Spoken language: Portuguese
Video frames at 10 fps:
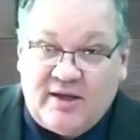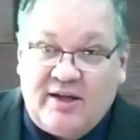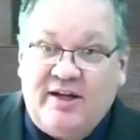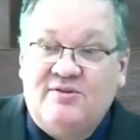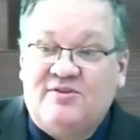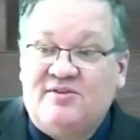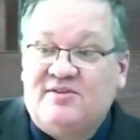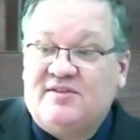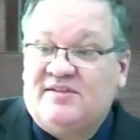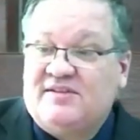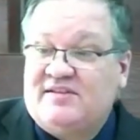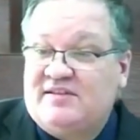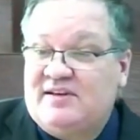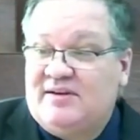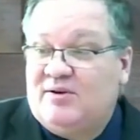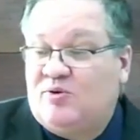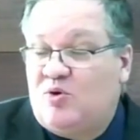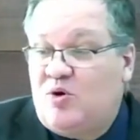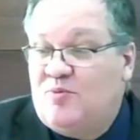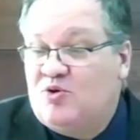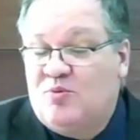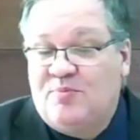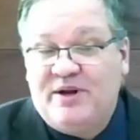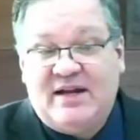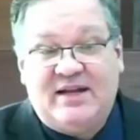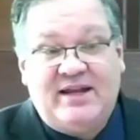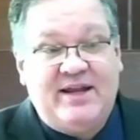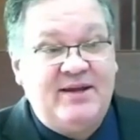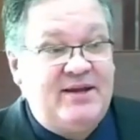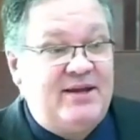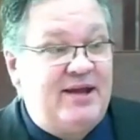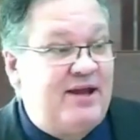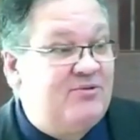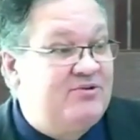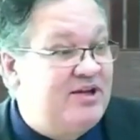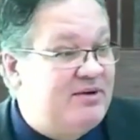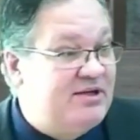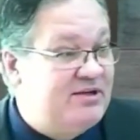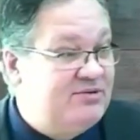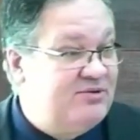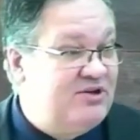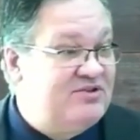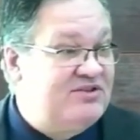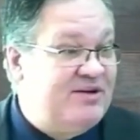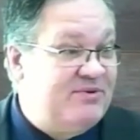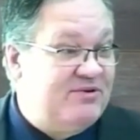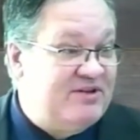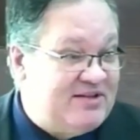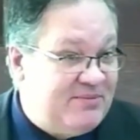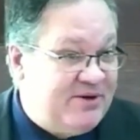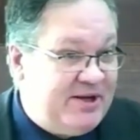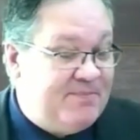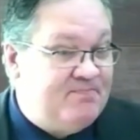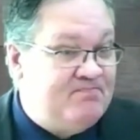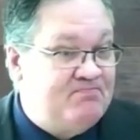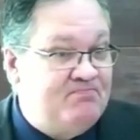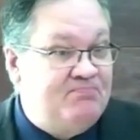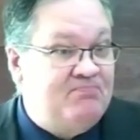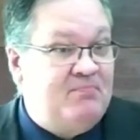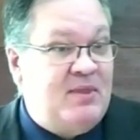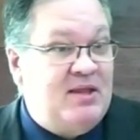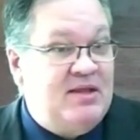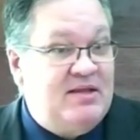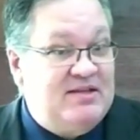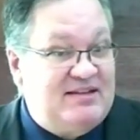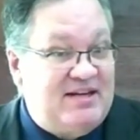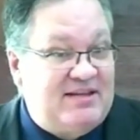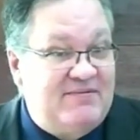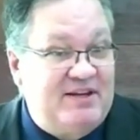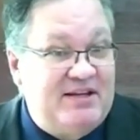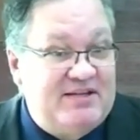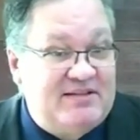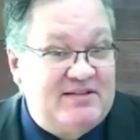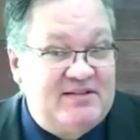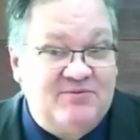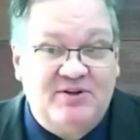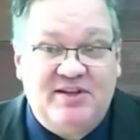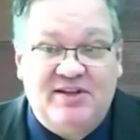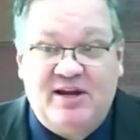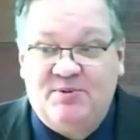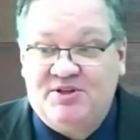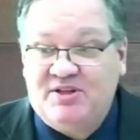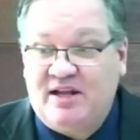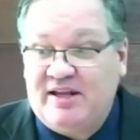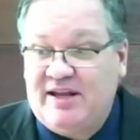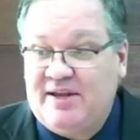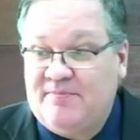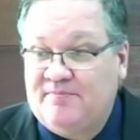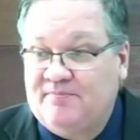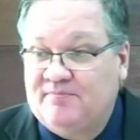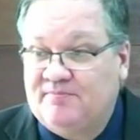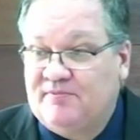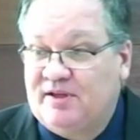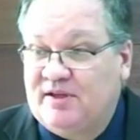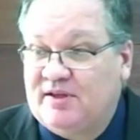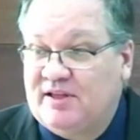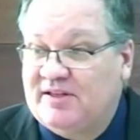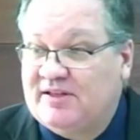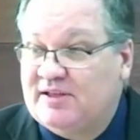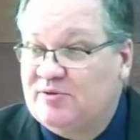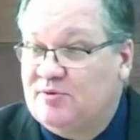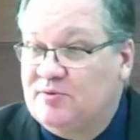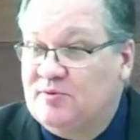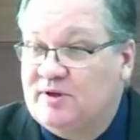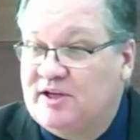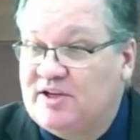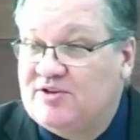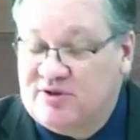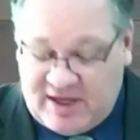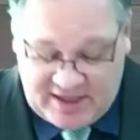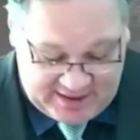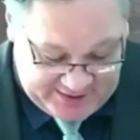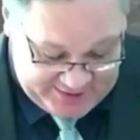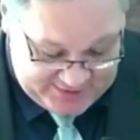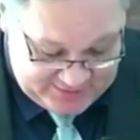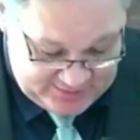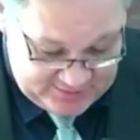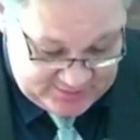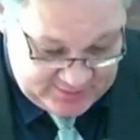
Queridos, como cumprir a lei é o tema do nosso sermão nesta manhã. Certa vez, um intérprete da lei, tentando questionar a Cristo,